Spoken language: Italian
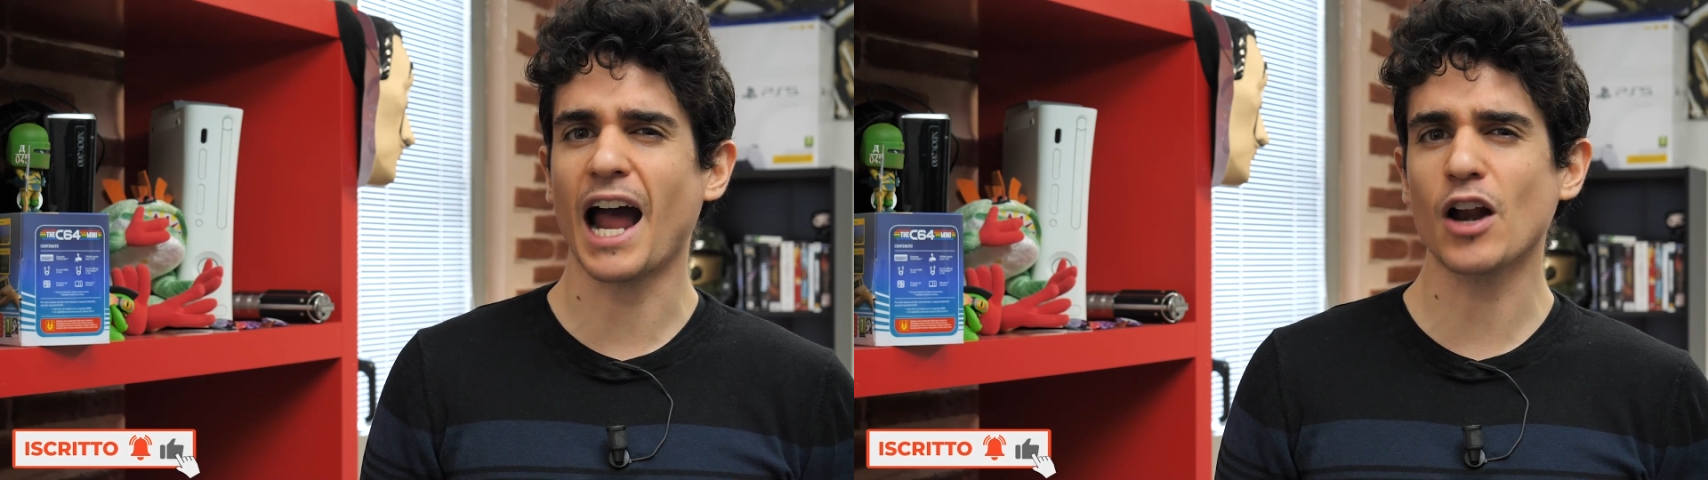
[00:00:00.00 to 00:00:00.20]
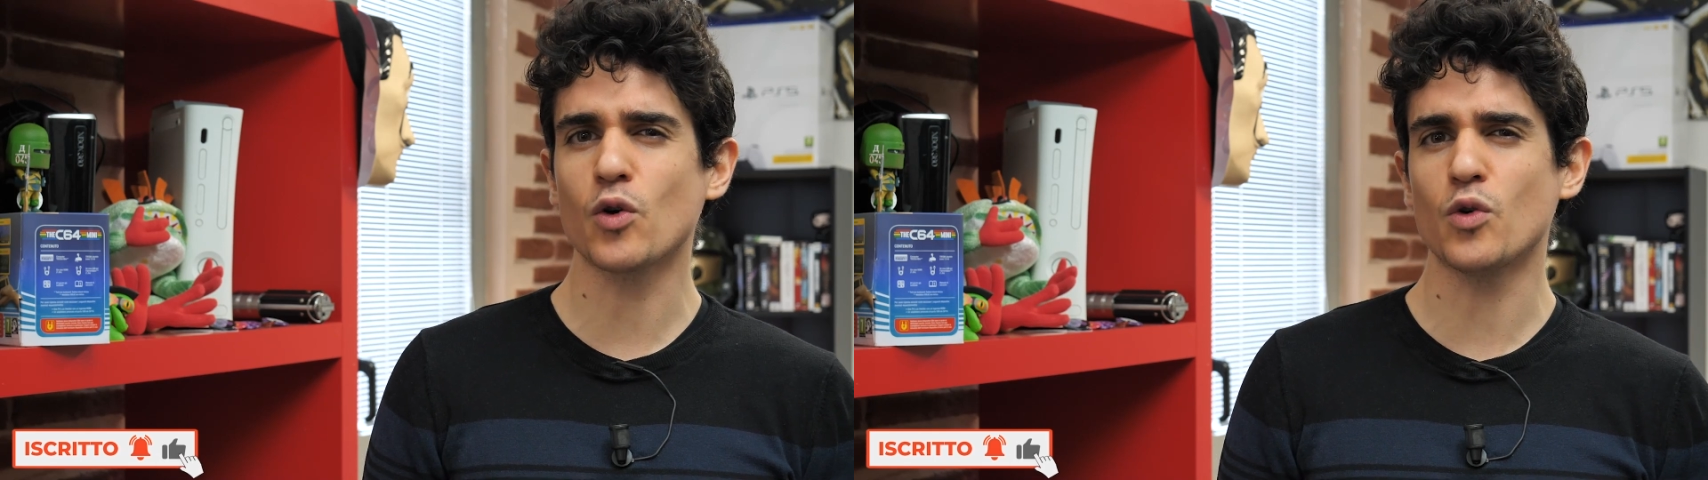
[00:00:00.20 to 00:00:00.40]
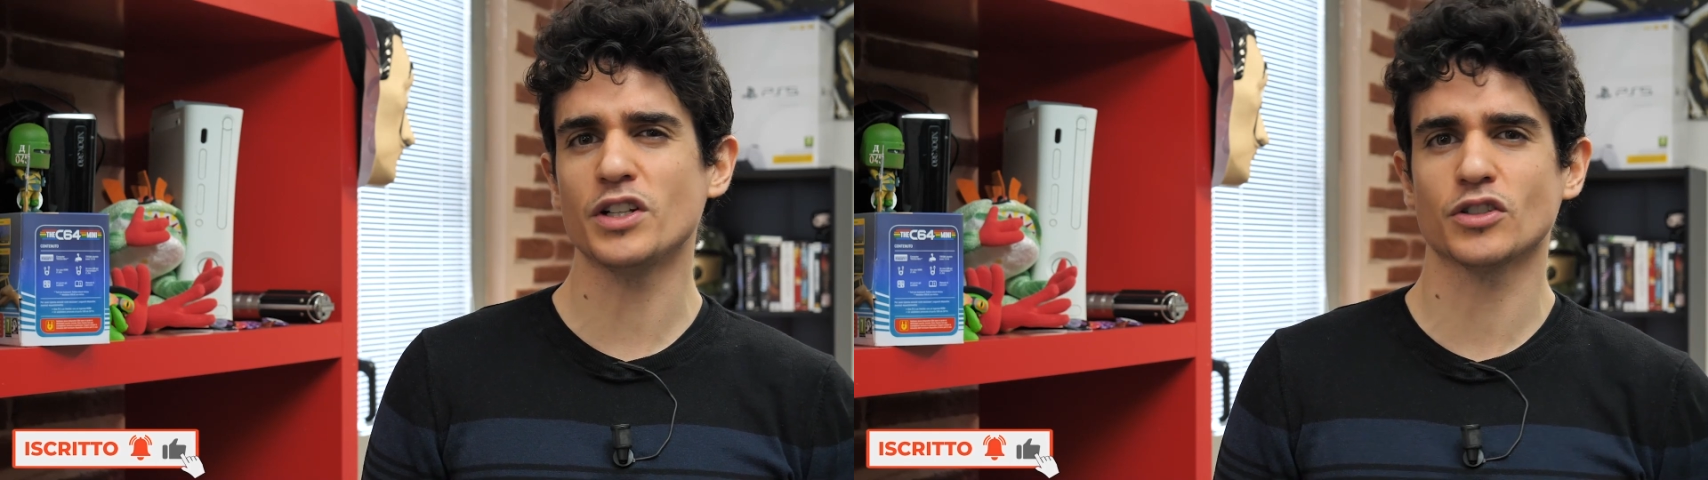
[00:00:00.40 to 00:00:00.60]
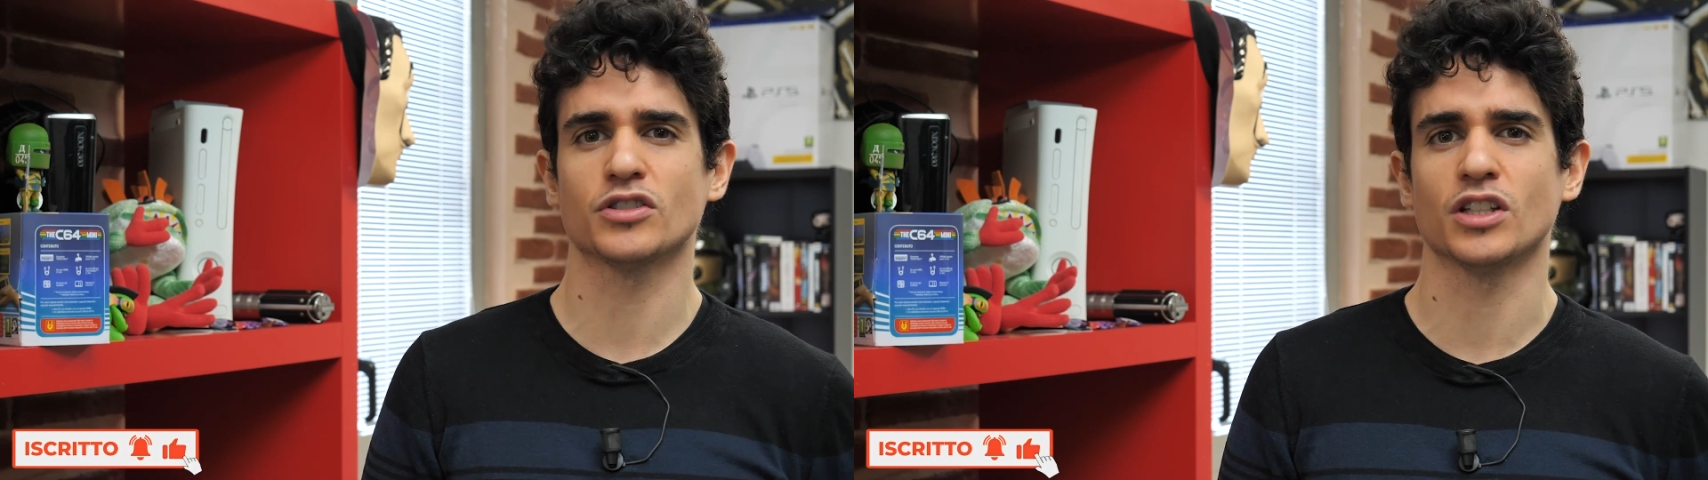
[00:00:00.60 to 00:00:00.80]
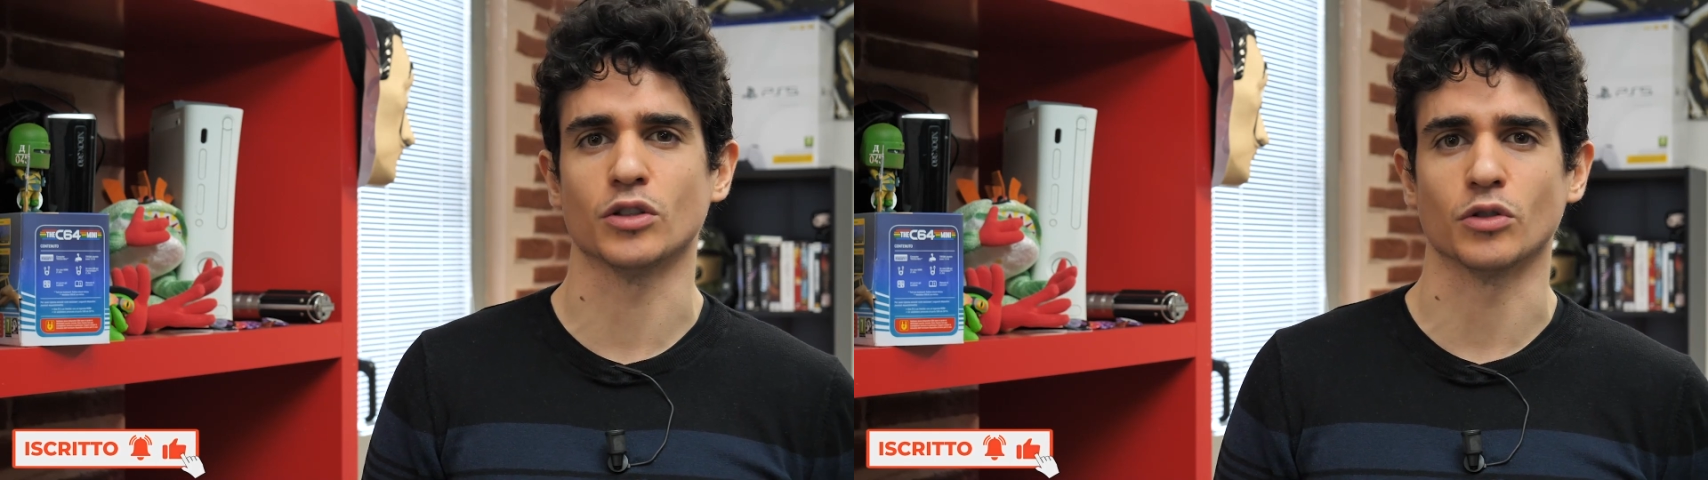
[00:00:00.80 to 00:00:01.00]
alcuni
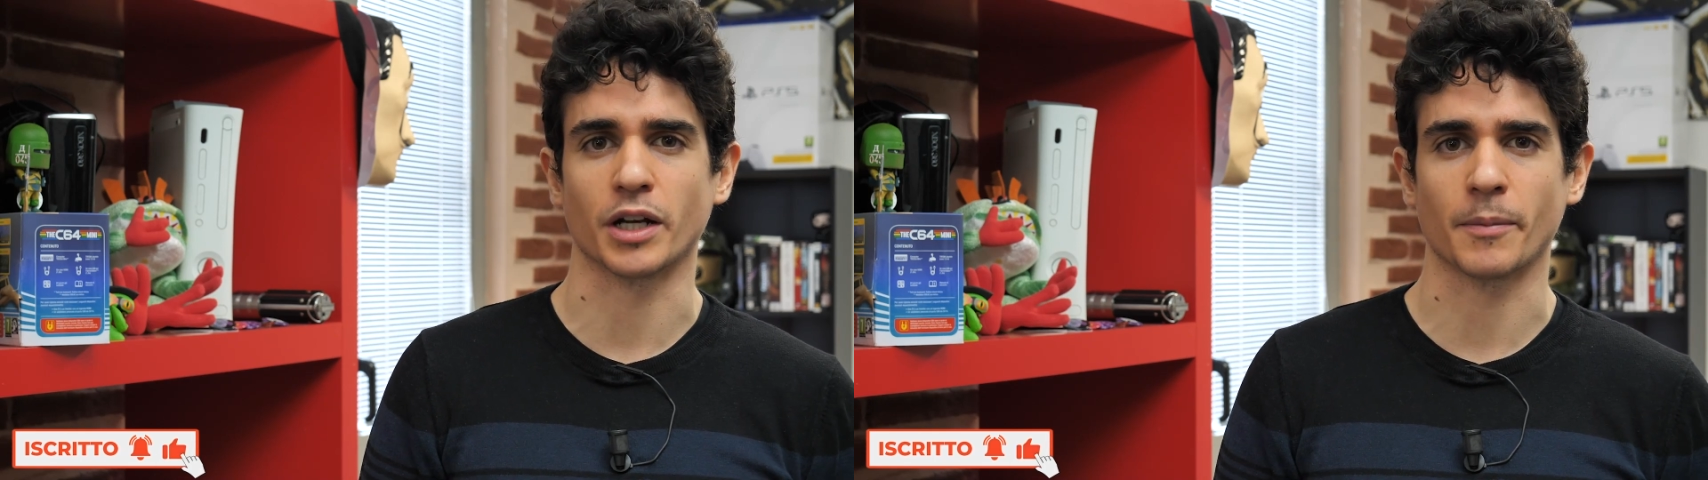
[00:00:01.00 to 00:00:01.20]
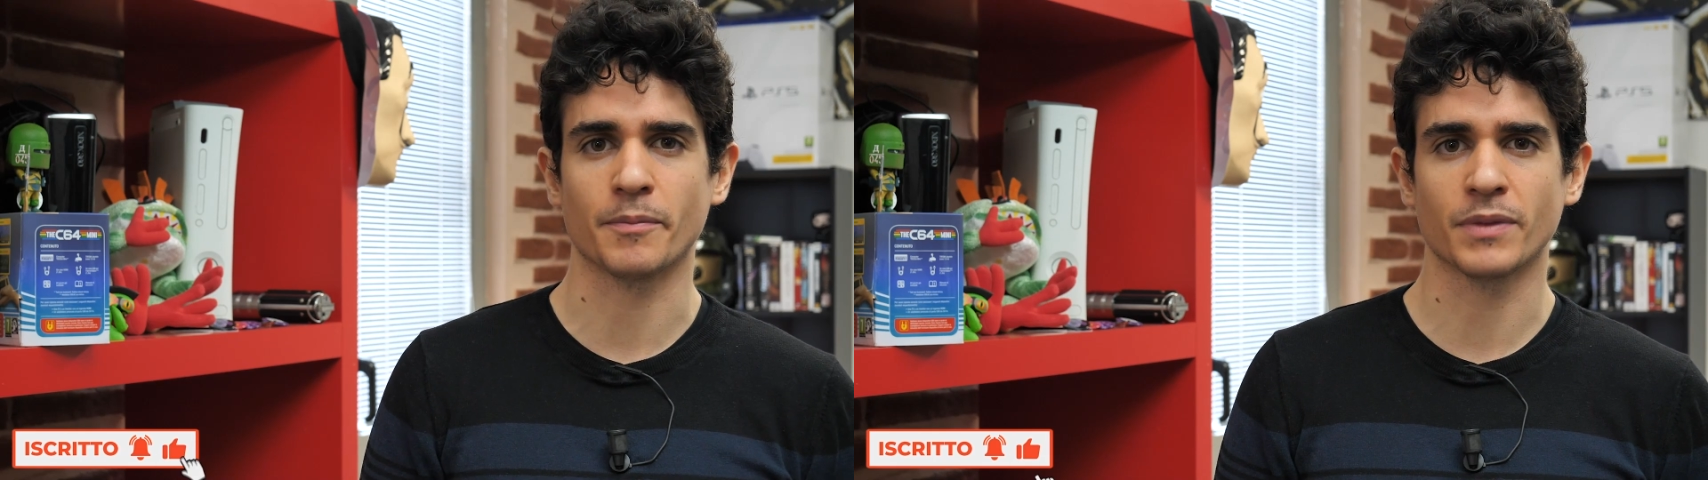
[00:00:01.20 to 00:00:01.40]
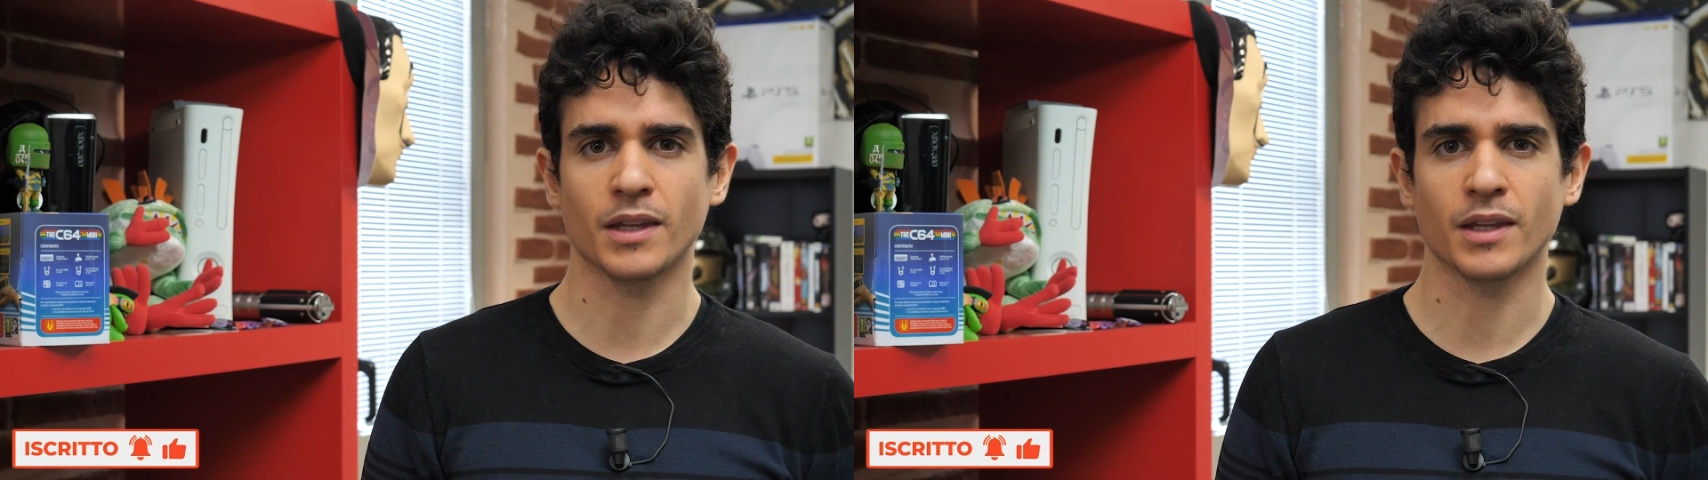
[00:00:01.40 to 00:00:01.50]
sostenitori.